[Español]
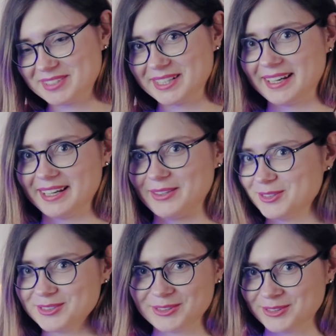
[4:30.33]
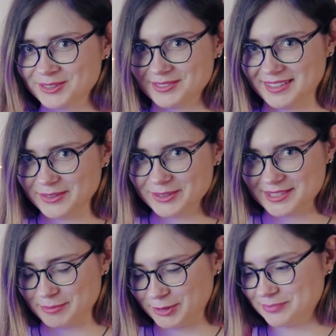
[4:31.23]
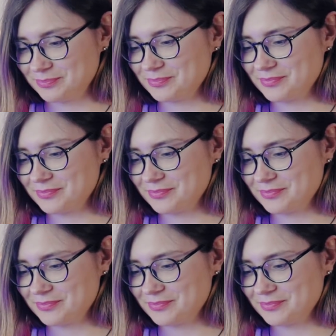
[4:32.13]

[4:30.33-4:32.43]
así que yo no digo Simón.